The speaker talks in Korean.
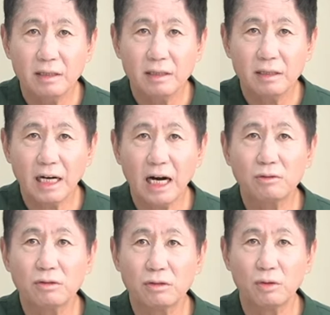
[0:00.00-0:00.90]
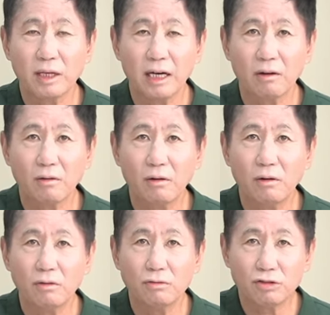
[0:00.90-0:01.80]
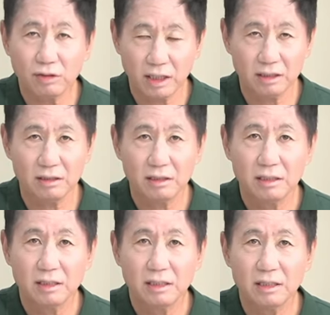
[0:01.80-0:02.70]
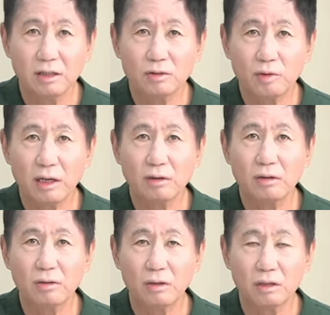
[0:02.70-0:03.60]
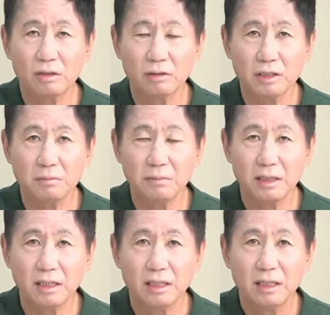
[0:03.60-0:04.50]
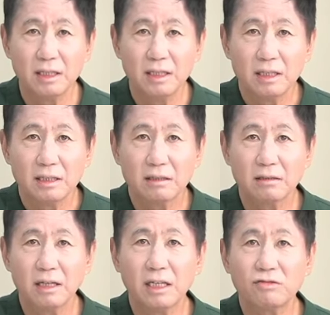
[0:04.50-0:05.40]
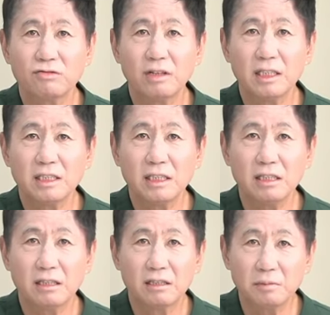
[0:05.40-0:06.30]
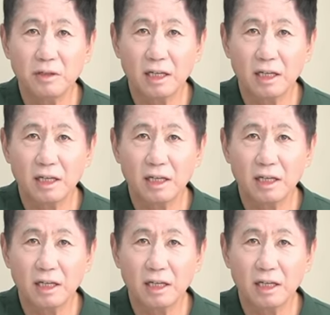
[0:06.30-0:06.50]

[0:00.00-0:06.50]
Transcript: 야구를 통해 갖고 우승하는 이런 쾌거를 올렸던 것입니다. 그러나 두 가지 극명한